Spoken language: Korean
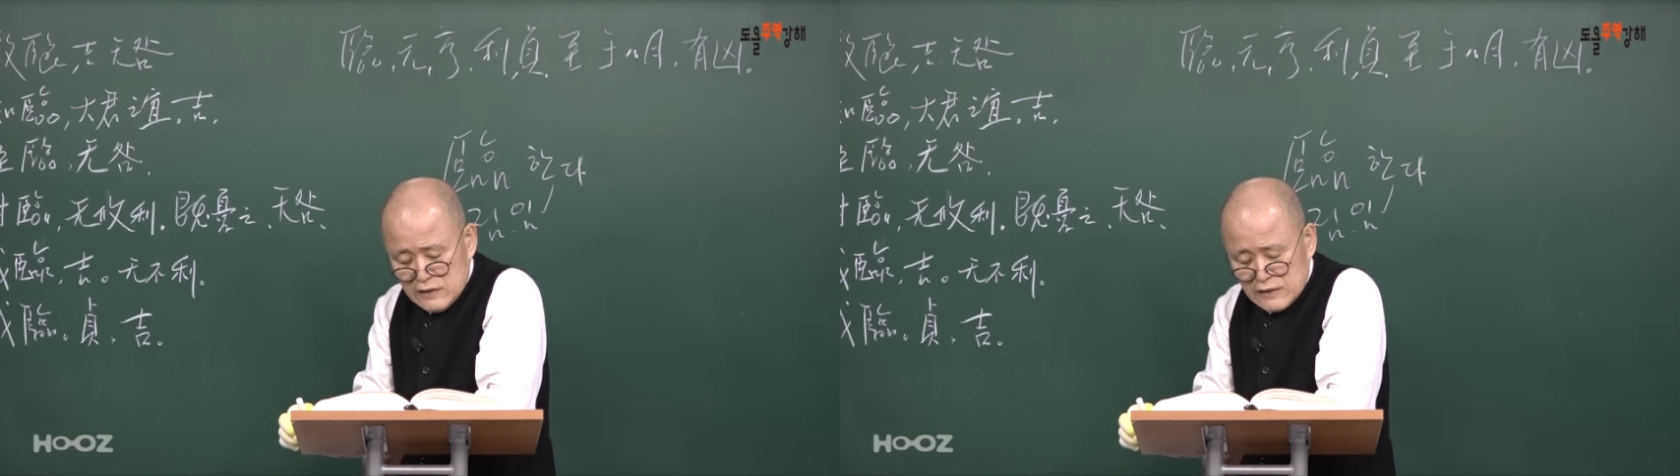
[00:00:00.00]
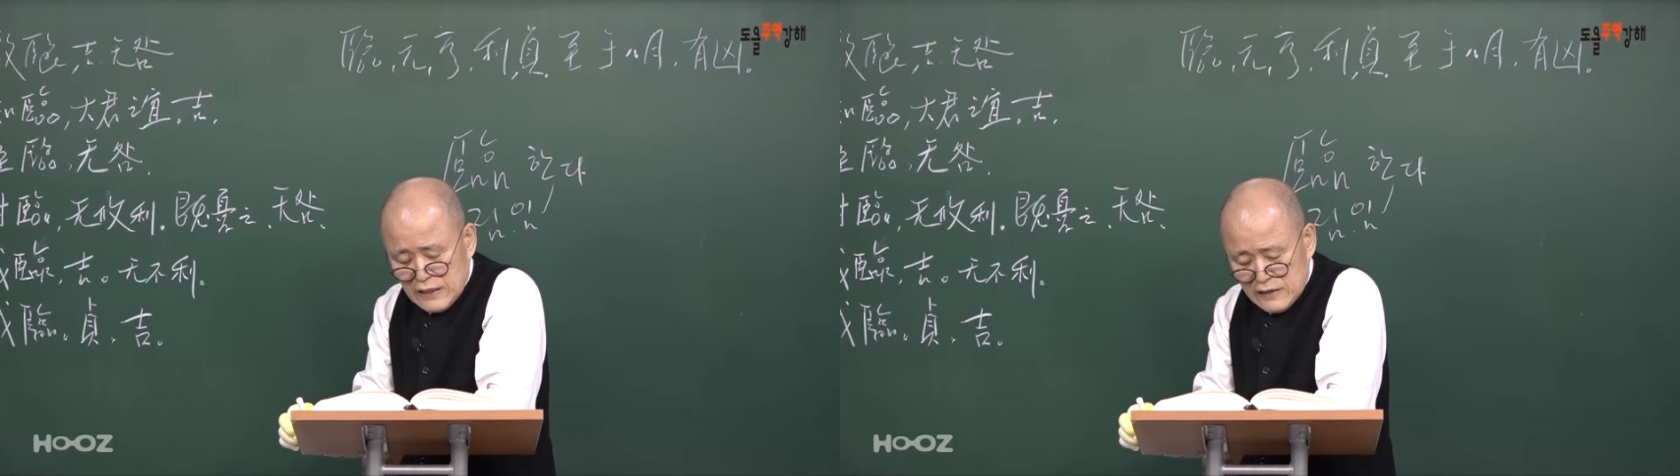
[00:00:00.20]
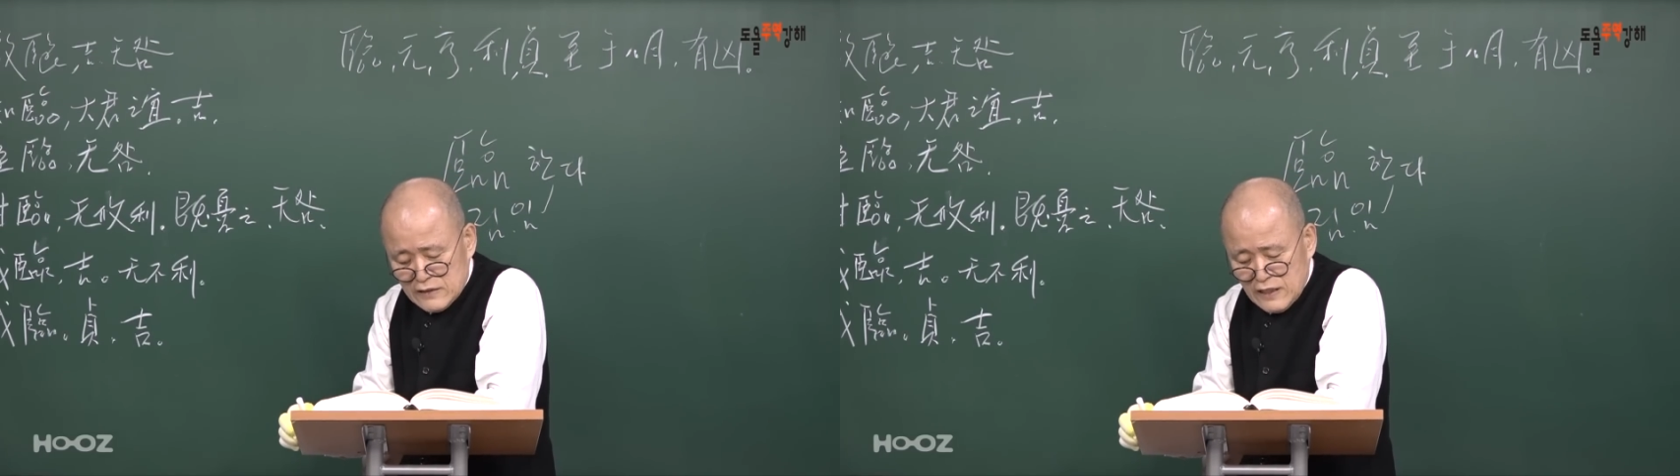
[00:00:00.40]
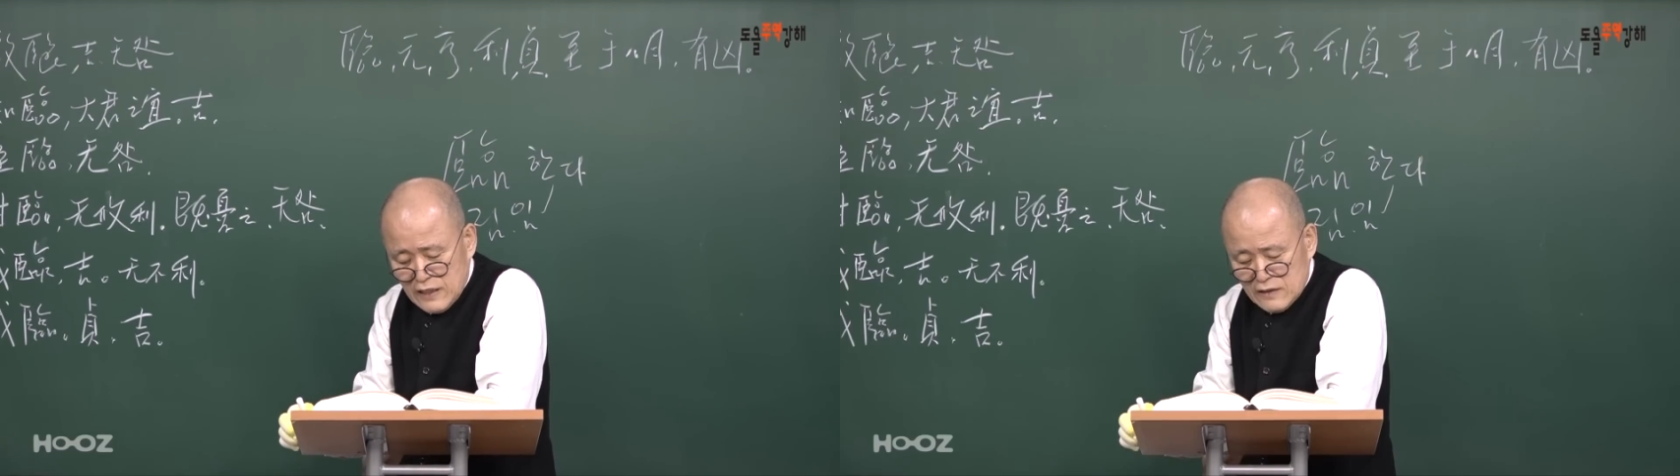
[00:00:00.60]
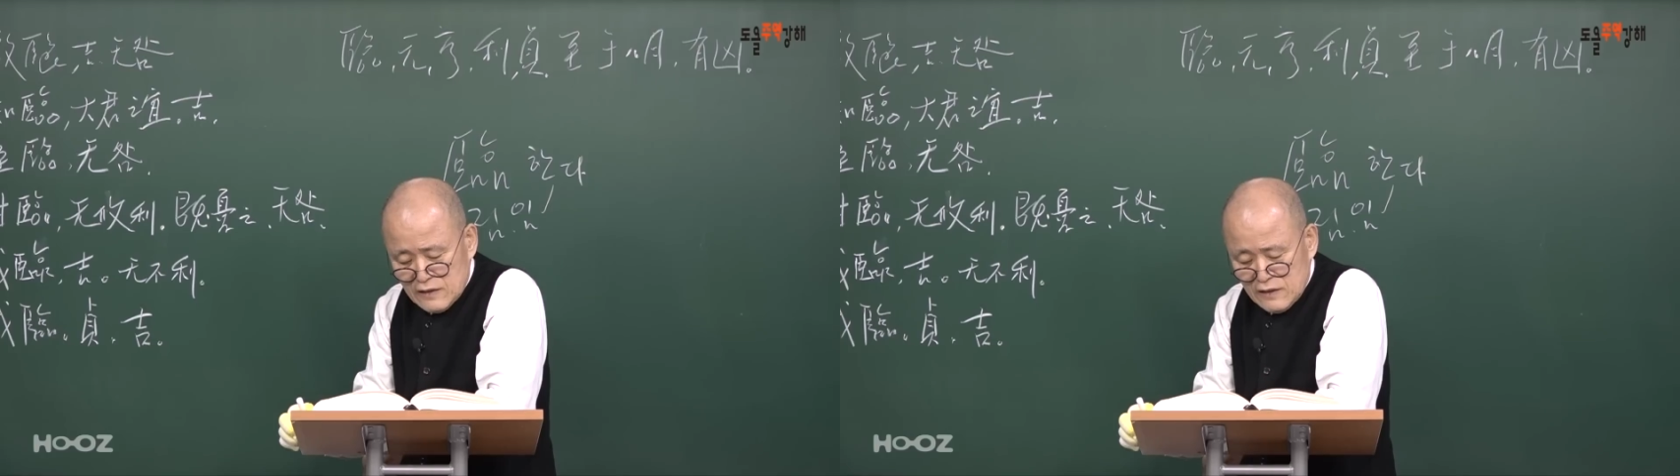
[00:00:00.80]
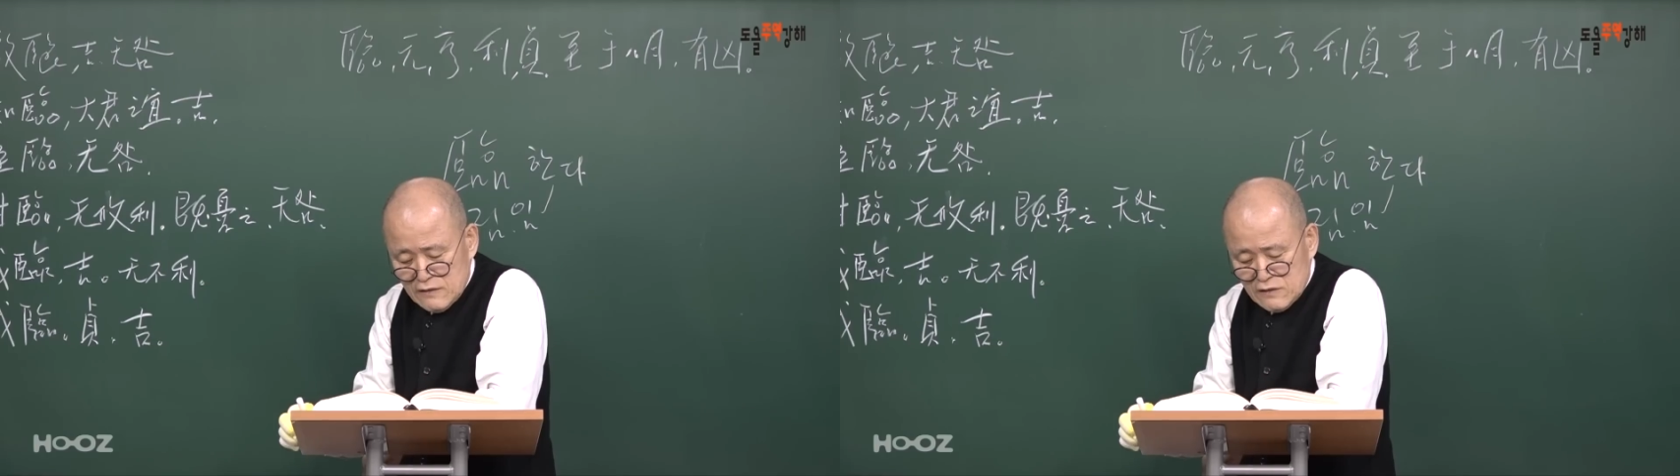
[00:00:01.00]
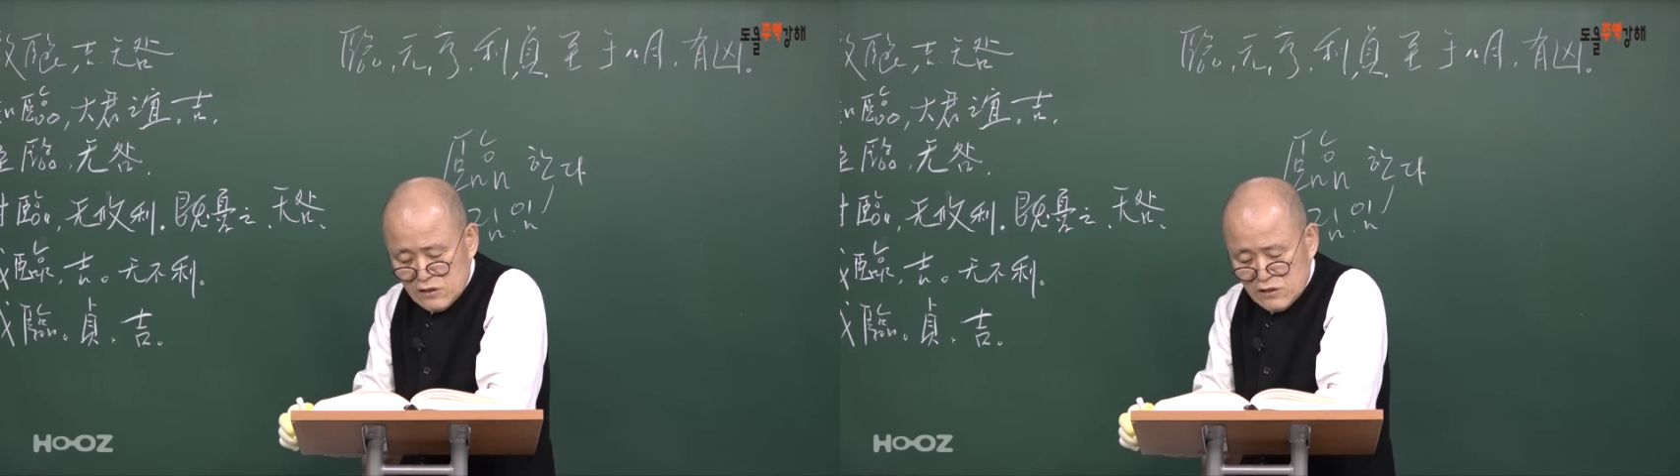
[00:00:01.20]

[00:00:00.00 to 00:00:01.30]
그 가장 큰